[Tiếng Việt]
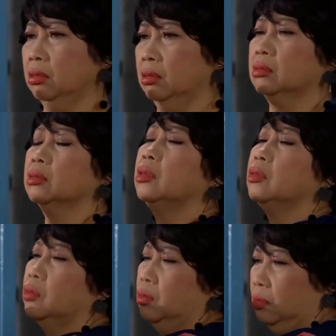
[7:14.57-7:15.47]
bà hiểu
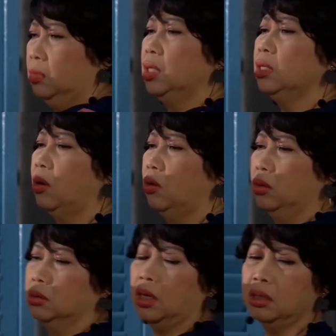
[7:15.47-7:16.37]
không biết
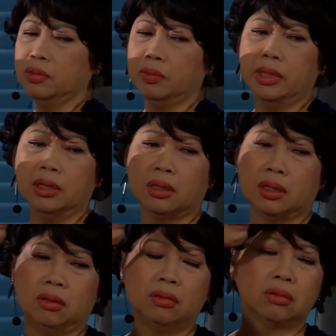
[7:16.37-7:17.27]
rồi thấy biết rồi
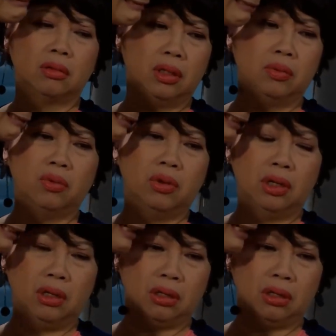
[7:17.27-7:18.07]
hiểu rồi nghiệp quá